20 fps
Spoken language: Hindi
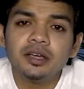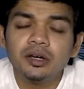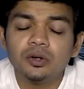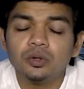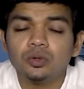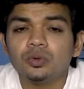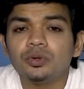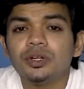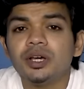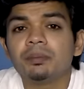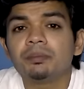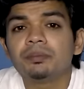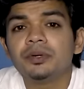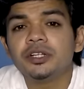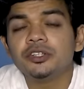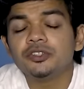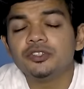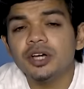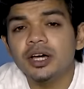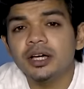उन्होंने
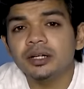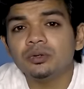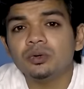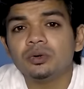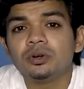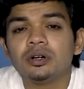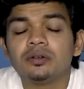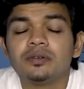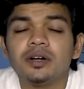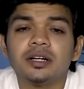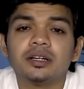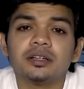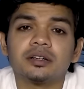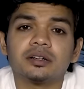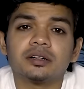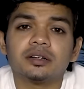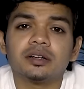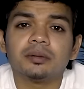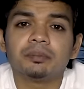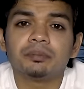अपनी जान को गवा कर
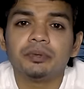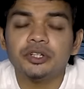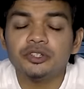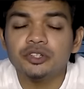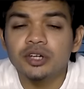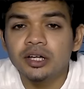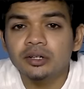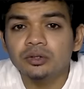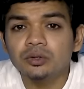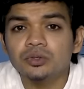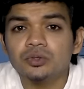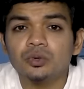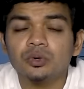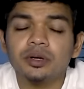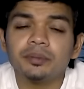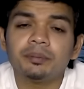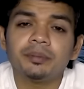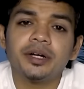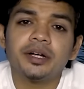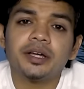अपनी जान को
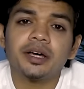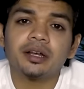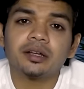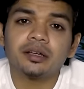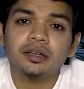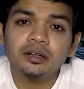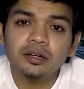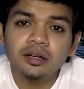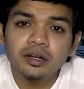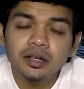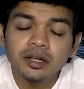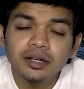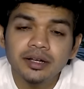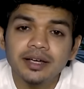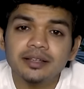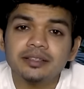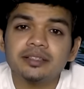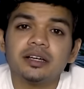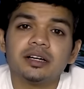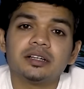जोखिम में डालकर
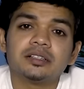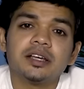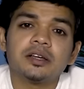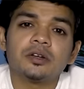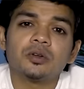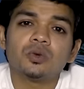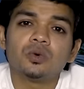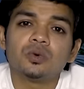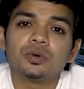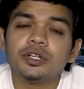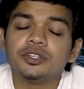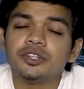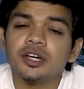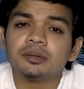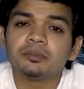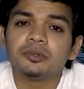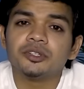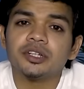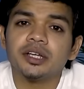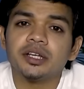कैसे हज़ारों लोगों की
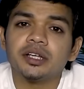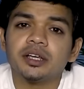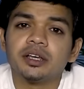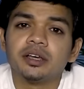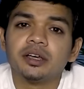जान बचाई